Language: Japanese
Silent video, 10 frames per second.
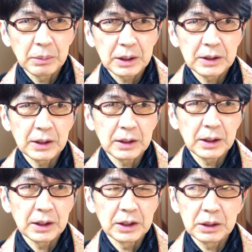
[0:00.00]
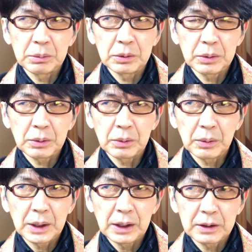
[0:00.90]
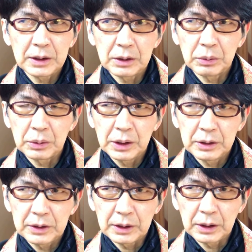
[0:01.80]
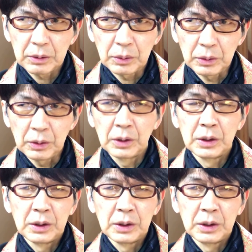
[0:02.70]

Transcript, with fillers: 真さんが自分とこのお母さんのお姉さんがこ